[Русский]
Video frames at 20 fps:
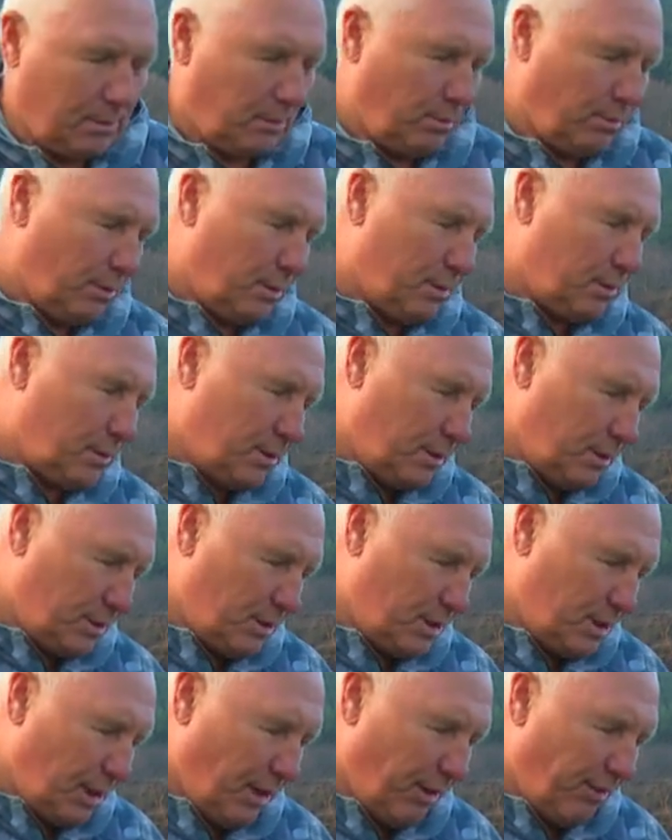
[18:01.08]
То есть
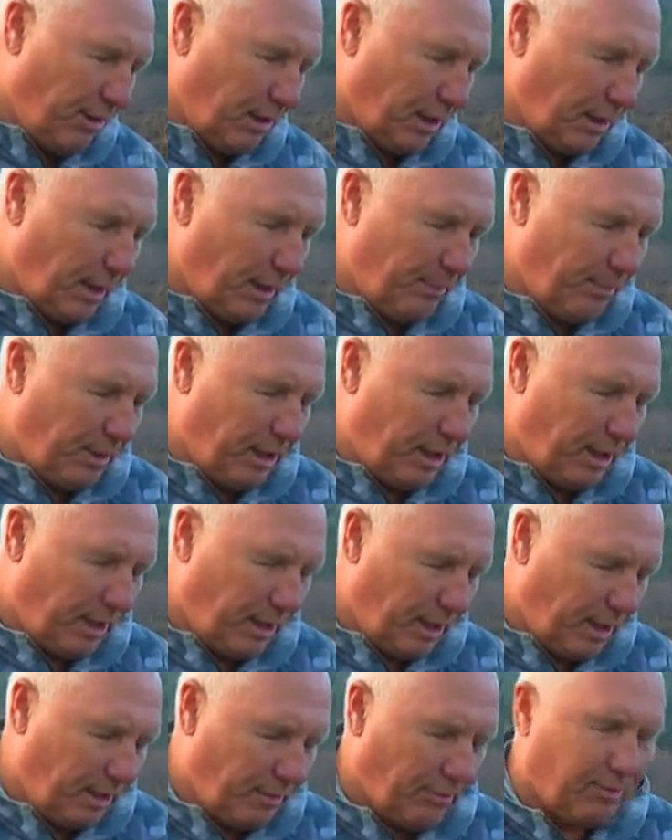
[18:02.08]
в Северной
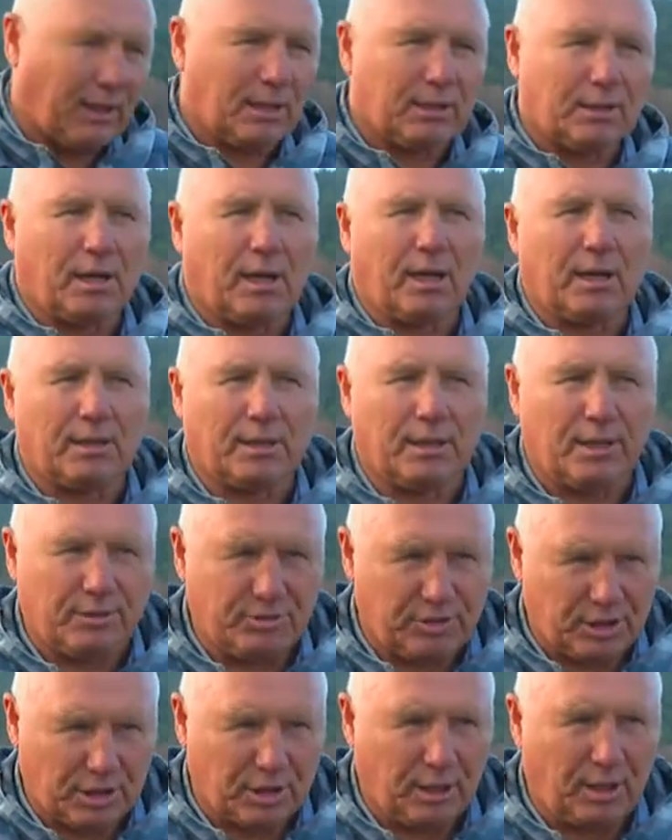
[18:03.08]
Америке, в Канаде,
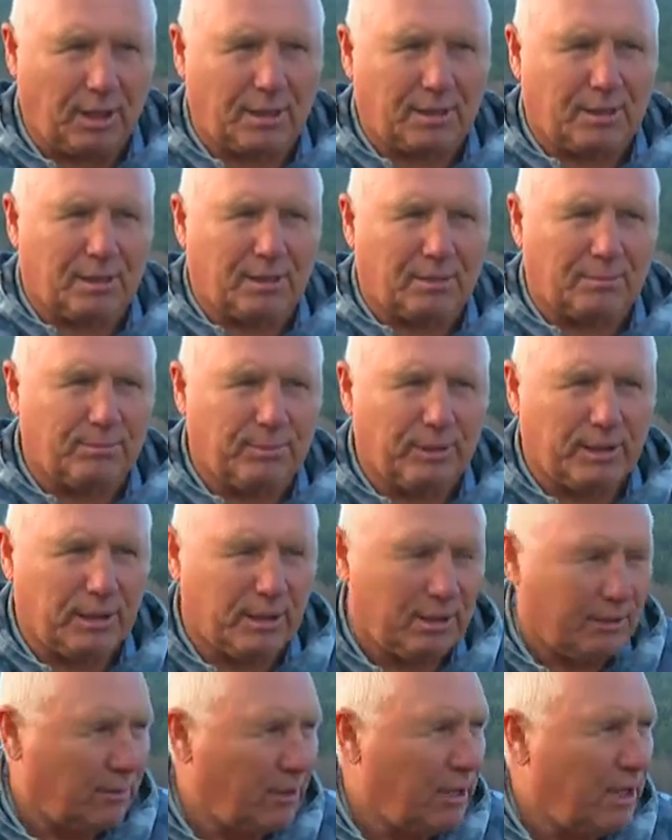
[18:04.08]
в Штатах
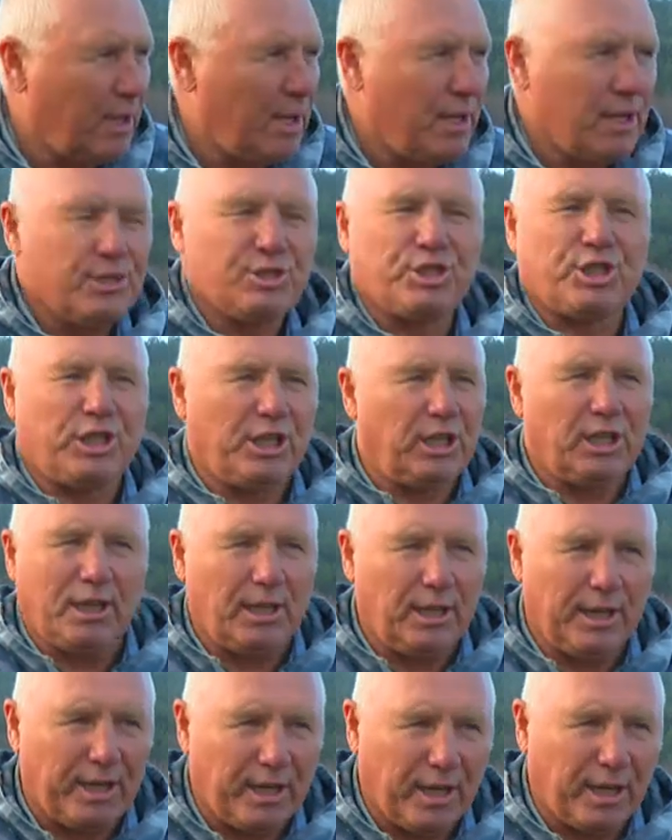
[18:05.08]
были,
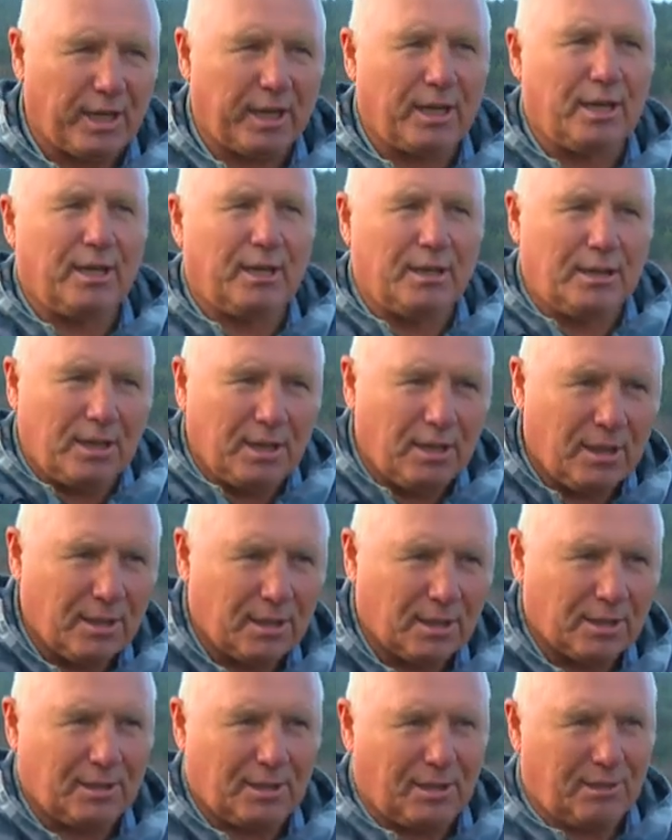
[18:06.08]
Чили,
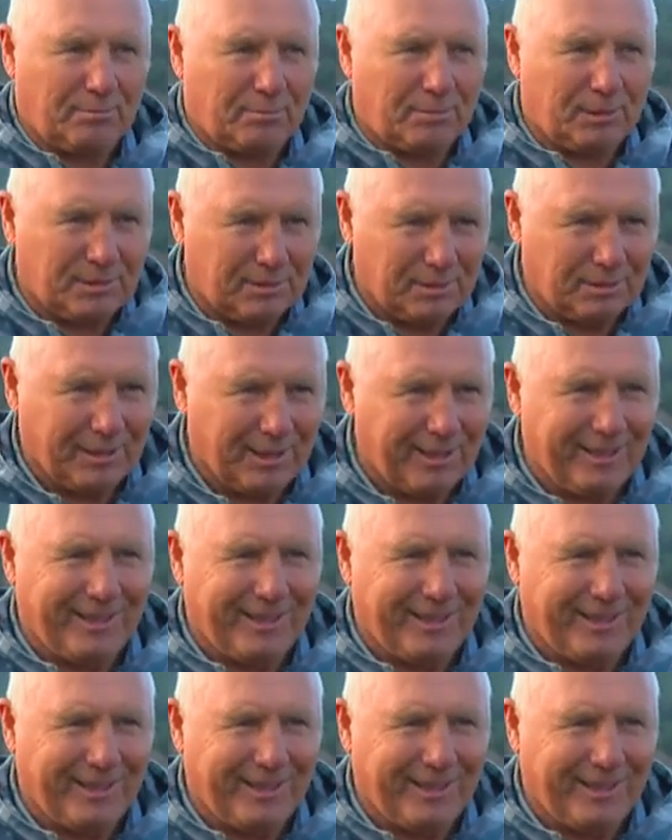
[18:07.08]
Аргентине, там, и,